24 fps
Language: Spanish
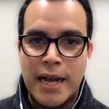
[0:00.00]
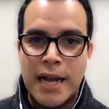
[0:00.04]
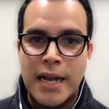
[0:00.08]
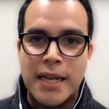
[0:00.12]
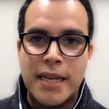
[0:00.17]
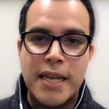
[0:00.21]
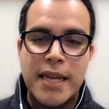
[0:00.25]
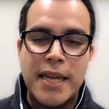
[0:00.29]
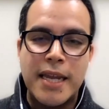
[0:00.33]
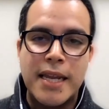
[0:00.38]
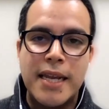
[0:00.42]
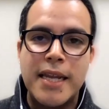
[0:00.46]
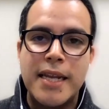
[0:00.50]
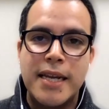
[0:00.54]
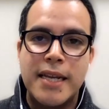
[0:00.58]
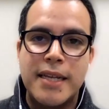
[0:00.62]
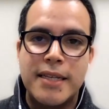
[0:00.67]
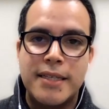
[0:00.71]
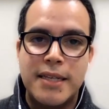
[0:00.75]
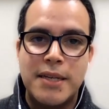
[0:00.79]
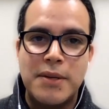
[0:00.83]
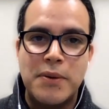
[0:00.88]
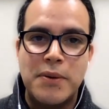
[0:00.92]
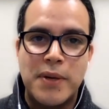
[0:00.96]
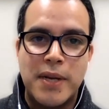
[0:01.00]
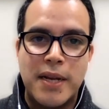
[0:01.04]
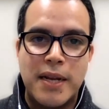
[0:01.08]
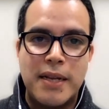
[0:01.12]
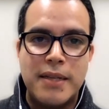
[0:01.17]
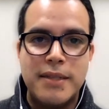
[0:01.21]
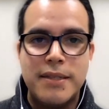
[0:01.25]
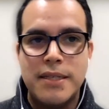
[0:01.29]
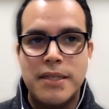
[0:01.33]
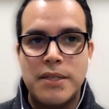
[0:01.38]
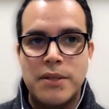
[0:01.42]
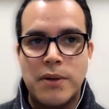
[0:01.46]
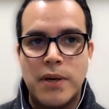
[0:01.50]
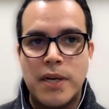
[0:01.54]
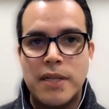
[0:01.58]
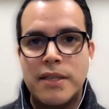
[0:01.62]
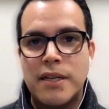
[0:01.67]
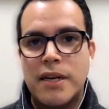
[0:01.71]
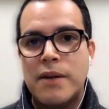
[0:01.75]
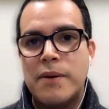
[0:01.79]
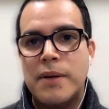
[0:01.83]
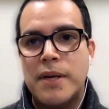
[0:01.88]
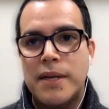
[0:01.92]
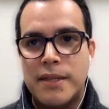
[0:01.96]
aquí en la iglesia local, sino a
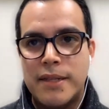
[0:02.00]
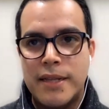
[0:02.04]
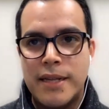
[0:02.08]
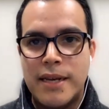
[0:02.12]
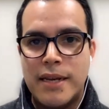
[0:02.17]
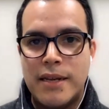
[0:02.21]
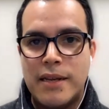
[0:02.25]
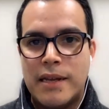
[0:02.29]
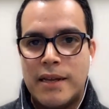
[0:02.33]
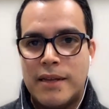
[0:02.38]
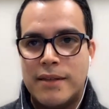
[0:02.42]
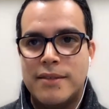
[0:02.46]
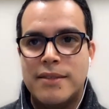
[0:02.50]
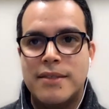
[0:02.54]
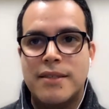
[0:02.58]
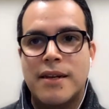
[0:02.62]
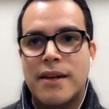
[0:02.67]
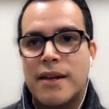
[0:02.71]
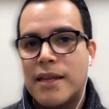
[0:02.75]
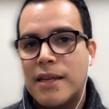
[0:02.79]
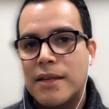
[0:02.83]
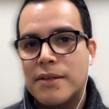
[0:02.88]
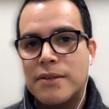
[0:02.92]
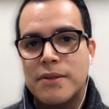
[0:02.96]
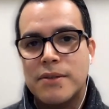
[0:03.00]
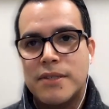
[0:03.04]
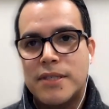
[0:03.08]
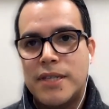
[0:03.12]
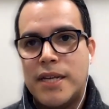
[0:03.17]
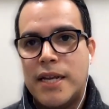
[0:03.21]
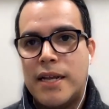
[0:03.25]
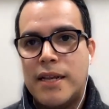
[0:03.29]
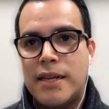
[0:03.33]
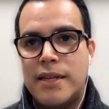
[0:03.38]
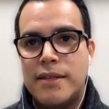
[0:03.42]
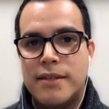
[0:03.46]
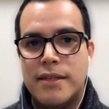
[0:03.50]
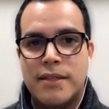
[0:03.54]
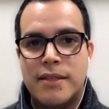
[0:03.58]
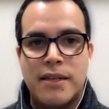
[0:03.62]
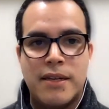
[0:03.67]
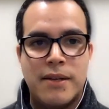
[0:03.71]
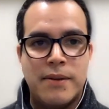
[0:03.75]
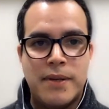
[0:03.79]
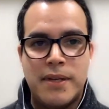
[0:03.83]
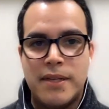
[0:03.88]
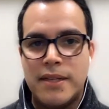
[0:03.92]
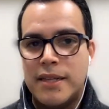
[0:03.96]
través de las redes sociales, a
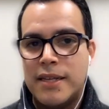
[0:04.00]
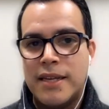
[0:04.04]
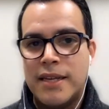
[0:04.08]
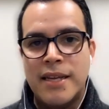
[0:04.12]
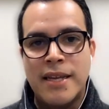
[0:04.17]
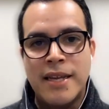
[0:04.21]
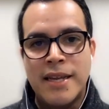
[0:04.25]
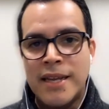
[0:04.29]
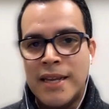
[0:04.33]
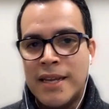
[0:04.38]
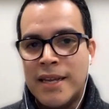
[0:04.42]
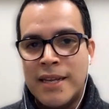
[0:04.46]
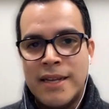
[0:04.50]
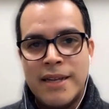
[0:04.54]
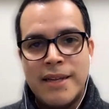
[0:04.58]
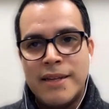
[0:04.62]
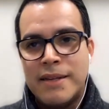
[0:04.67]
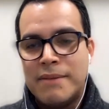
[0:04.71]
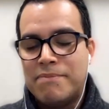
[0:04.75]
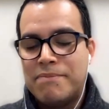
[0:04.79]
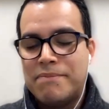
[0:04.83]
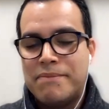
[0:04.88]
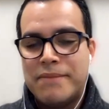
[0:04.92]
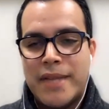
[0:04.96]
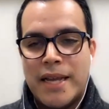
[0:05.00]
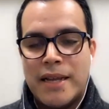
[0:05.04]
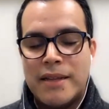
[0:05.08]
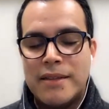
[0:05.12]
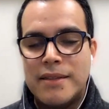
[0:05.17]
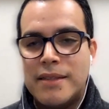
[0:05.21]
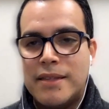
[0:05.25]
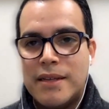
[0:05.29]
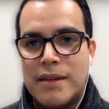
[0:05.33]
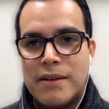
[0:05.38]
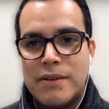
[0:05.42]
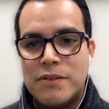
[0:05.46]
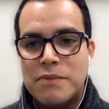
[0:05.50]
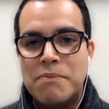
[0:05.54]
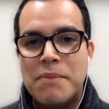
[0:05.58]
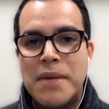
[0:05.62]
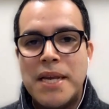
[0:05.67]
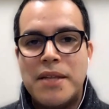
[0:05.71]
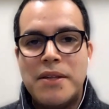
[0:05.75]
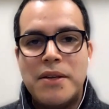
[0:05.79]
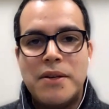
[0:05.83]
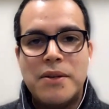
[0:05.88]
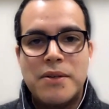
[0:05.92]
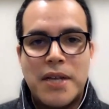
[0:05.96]
través de eh, tantos
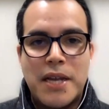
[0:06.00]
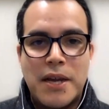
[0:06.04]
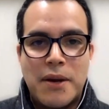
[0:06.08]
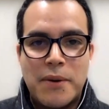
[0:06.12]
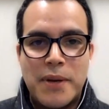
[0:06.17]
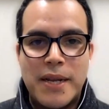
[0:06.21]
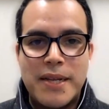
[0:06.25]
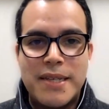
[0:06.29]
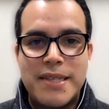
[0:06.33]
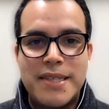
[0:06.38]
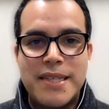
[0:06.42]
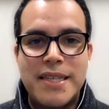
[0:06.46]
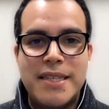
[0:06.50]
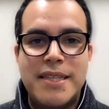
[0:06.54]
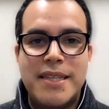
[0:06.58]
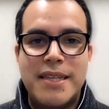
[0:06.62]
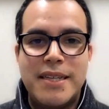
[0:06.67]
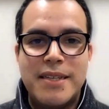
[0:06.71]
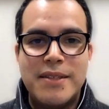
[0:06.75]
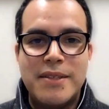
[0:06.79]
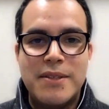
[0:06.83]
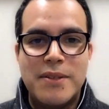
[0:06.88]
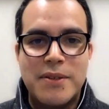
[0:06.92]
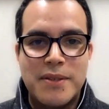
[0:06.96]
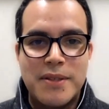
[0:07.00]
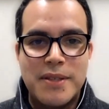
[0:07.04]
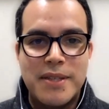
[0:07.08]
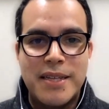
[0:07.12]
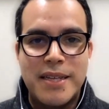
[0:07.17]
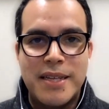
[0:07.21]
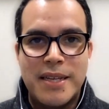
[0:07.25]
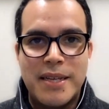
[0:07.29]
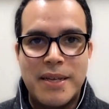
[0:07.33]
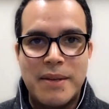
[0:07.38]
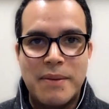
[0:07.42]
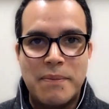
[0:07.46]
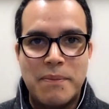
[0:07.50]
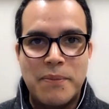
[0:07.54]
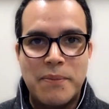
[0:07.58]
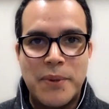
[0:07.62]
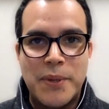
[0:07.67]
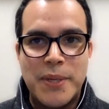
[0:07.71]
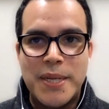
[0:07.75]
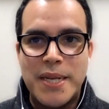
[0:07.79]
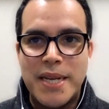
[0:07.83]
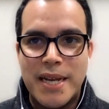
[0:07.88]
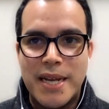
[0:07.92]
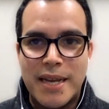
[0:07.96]
medios que ahora existen donde
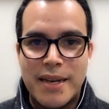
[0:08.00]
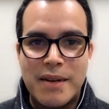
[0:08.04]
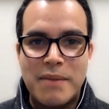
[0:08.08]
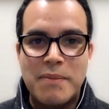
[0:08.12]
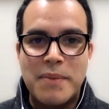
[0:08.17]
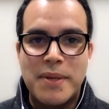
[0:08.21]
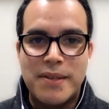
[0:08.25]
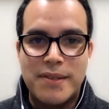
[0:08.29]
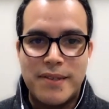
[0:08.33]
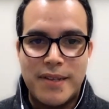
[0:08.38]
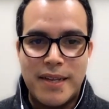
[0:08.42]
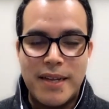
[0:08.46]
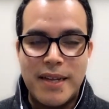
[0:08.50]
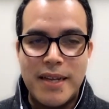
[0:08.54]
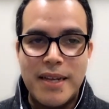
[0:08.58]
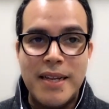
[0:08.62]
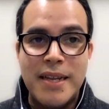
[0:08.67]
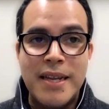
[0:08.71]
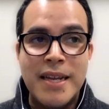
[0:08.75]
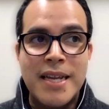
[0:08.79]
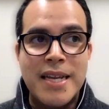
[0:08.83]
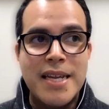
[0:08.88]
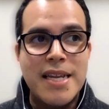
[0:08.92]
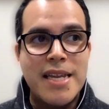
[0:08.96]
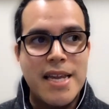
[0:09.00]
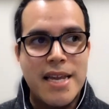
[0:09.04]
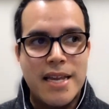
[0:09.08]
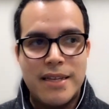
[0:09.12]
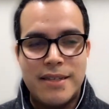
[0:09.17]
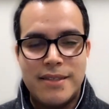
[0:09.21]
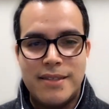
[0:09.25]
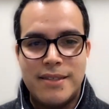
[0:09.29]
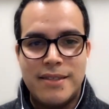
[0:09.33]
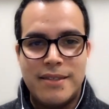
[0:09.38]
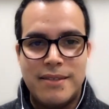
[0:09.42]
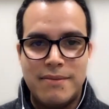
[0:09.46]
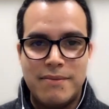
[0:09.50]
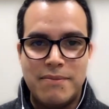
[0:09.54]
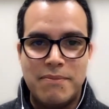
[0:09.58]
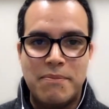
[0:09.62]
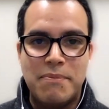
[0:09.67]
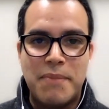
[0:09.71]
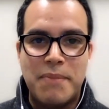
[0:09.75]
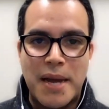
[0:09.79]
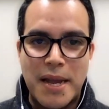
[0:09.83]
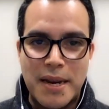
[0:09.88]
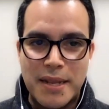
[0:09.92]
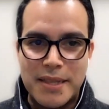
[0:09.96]
puede llegar el mensaje y es
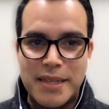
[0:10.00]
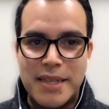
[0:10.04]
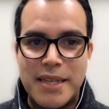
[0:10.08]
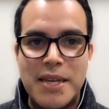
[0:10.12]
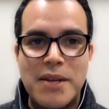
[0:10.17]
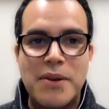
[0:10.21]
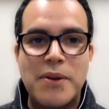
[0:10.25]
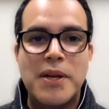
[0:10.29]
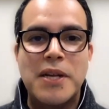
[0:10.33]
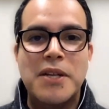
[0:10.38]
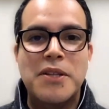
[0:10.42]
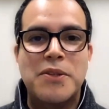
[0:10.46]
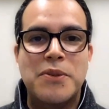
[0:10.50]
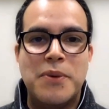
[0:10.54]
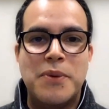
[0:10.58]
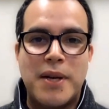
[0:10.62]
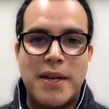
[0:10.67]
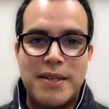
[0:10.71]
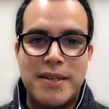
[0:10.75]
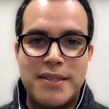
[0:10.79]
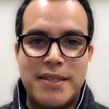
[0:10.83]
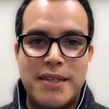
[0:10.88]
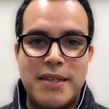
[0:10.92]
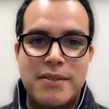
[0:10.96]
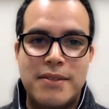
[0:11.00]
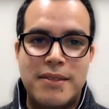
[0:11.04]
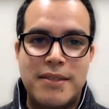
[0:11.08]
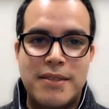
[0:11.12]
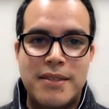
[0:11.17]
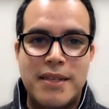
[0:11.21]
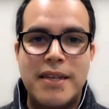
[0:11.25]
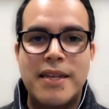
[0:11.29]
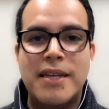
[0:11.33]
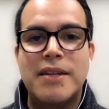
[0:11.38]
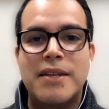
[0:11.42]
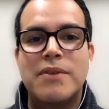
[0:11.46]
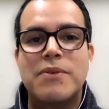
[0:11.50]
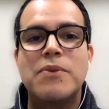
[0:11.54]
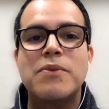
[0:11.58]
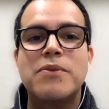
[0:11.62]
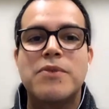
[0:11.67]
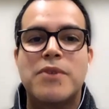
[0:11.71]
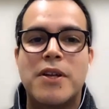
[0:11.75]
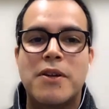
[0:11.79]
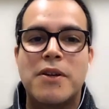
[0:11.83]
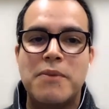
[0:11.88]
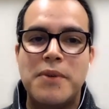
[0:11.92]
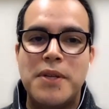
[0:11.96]
parte de lo que tú haces en
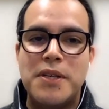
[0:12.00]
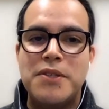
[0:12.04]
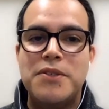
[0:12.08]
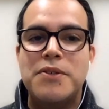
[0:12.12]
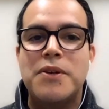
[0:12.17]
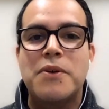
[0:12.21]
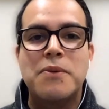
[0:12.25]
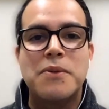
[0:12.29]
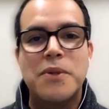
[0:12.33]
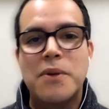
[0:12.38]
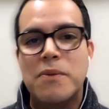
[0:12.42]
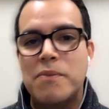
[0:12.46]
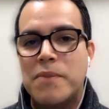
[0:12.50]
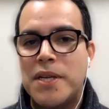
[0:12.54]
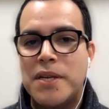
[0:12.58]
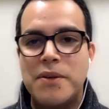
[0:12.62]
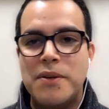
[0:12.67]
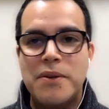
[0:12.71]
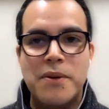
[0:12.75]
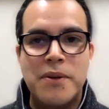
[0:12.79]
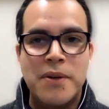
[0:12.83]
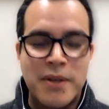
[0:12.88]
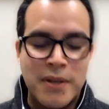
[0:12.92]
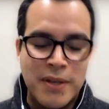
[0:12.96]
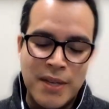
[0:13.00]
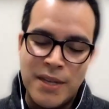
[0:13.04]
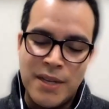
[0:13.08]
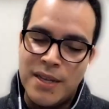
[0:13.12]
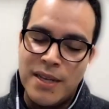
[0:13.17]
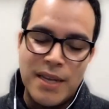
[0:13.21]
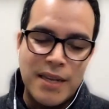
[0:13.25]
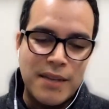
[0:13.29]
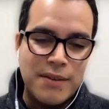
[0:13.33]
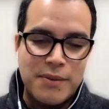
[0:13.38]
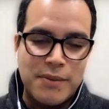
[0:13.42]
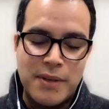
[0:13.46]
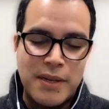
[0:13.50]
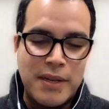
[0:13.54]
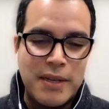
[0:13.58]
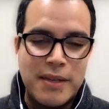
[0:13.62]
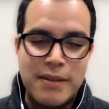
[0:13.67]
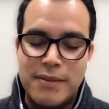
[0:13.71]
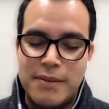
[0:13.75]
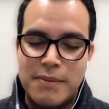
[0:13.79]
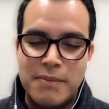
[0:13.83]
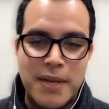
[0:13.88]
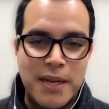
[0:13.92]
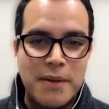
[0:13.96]
un servicio, en un domingo. Eso
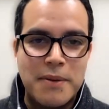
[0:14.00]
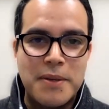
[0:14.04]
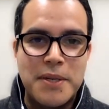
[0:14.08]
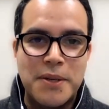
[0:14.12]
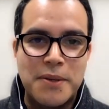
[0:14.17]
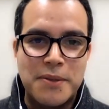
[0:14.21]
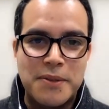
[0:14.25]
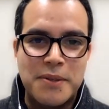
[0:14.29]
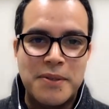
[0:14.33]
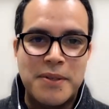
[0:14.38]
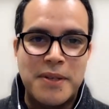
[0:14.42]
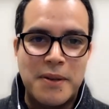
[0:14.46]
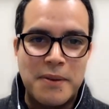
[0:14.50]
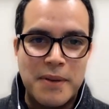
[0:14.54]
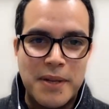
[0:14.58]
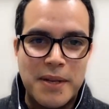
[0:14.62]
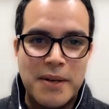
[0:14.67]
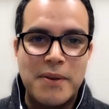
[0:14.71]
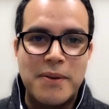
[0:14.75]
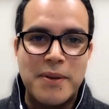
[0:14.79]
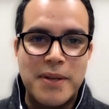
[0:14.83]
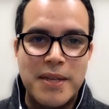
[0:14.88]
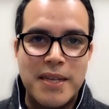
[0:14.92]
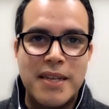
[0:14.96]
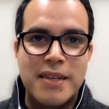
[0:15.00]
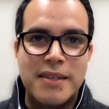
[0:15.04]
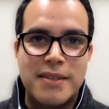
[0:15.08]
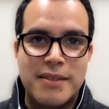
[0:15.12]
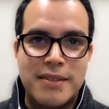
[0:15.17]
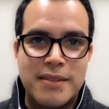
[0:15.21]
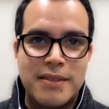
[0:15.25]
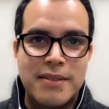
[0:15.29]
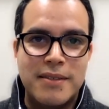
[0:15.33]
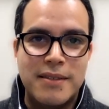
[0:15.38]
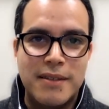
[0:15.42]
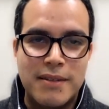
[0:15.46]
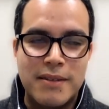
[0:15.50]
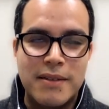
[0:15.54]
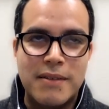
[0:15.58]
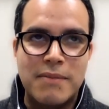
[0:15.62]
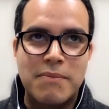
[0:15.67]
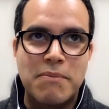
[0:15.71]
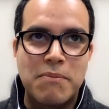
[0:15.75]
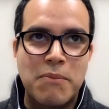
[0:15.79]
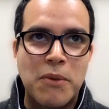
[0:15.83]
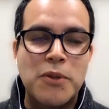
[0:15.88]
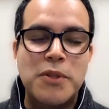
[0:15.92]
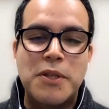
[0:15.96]
es maravilloso saberlo y es eh,
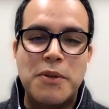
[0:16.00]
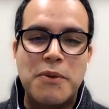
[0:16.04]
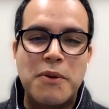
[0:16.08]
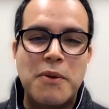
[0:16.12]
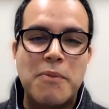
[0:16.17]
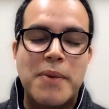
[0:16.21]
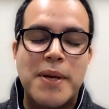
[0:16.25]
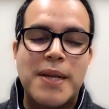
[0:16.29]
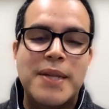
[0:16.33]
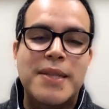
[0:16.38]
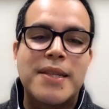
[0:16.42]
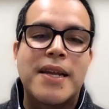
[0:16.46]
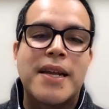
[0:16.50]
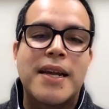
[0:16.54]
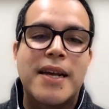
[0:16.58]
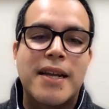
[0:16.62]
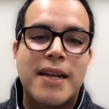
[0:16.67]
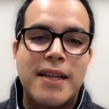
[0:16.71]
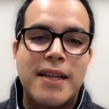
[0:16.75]
motivo para estar